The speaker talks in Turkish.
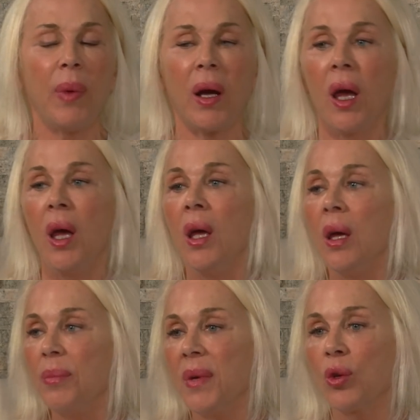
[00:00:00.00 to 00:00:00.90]
Bak
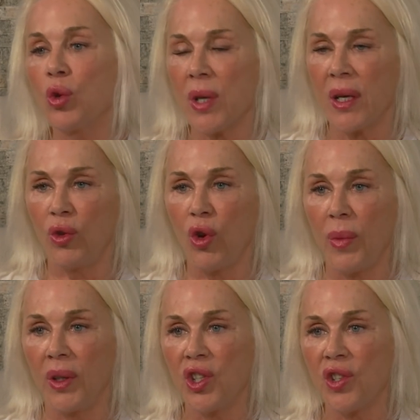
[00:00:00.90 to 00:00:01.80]
Migros'a
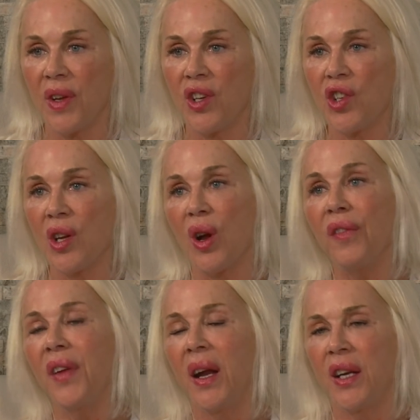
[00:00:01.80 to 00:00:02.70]
gidiyorum alışverişe
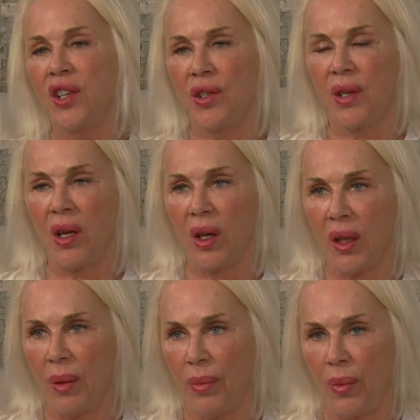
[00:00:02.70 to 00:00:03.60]
raf yerleştiren
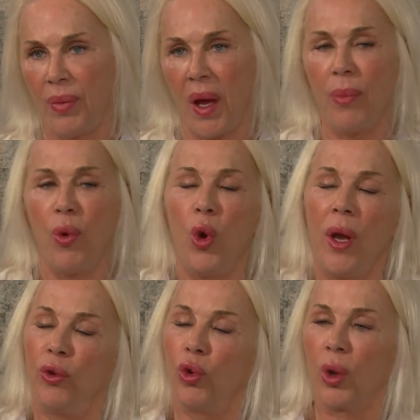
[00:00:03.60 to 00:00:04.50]
adam e,
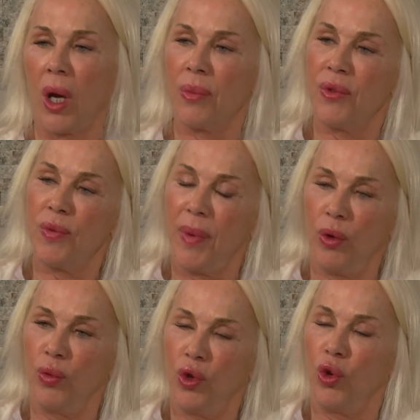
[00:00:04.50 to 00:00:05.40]
böyle diyorlarmış
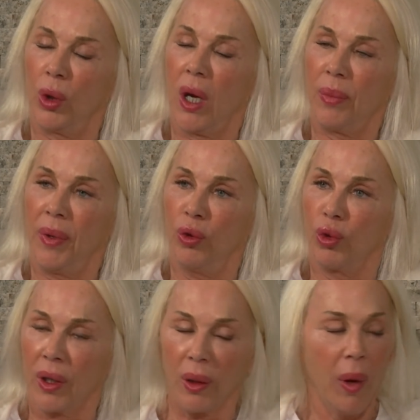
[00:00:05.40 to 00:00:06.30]
Billü diyorlar
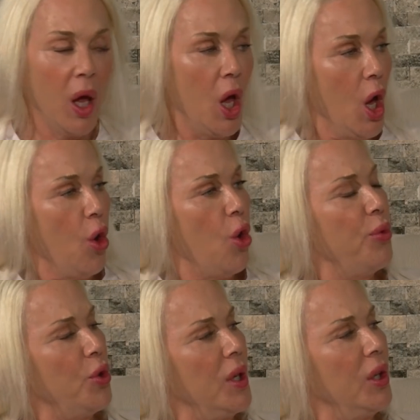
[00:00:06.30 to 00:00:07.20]
Billur Hanım.
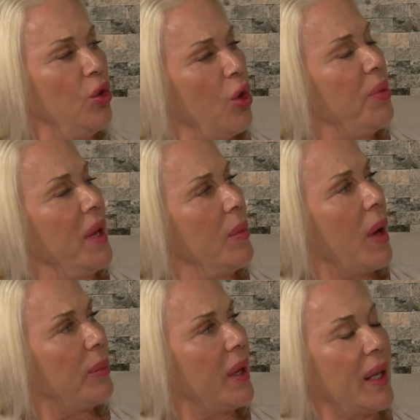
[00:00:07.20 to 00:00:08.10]
Öbürü gidiyor
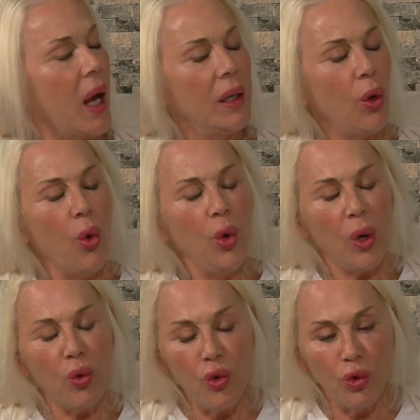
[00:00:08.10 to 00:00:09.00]
bilmem ne yani
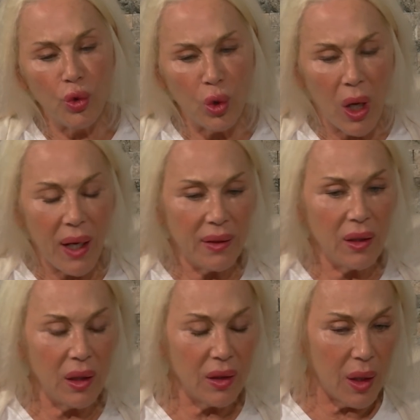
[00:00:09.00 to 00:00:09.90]
öyle uyduruk
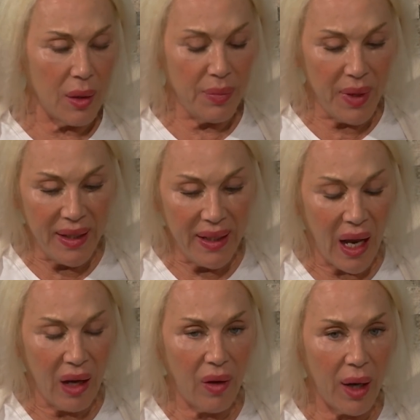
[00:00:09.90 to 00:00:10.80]
kaydırık e,
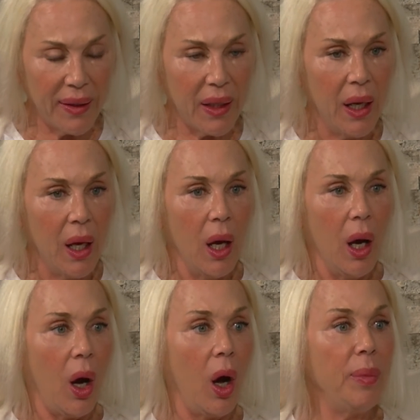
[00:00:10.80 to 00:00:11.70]
bilgiler var ki. Komple
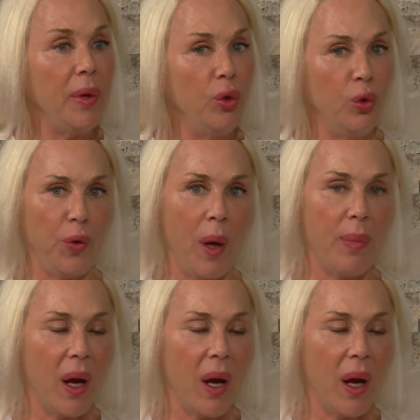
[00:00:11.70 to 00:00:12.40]
teori. Abi yani. lütfen tamam.